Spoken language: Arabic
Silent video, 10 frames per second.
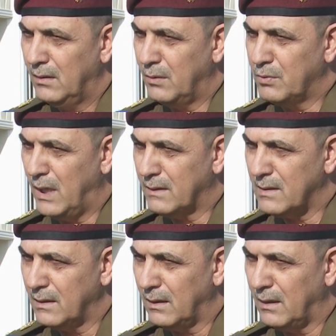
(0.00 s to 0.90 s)
توجيهات
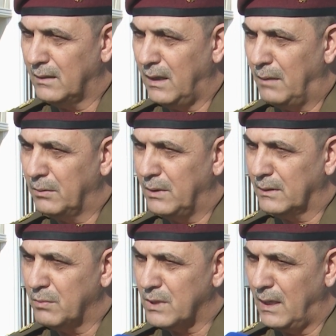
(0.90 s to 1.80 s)
السيد القائد العام
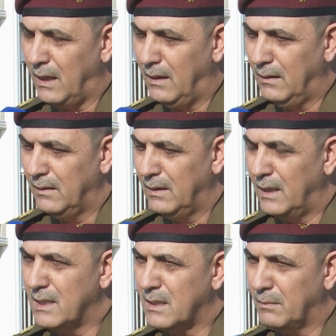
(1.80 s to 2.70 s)
للقوات المسلحة
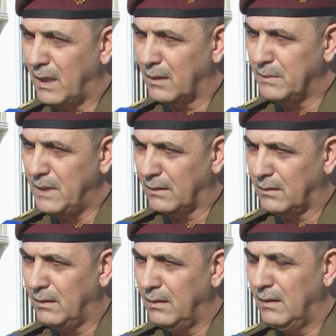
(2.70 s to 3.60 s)
الاستمرار
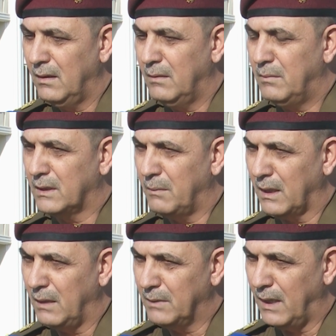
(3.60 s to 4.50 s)
بدك ما
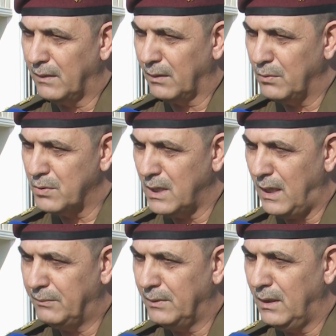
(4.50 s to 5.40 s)
تبقى من هذه الرؤوس
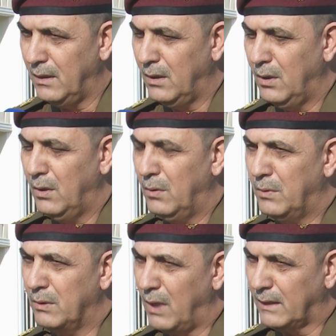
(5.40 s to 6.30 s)
العفنة
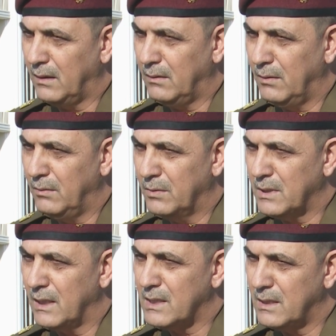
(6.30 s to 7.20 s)
ونؤكد أنه
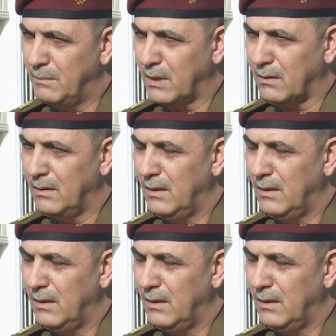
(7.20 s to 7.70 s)
سنستمر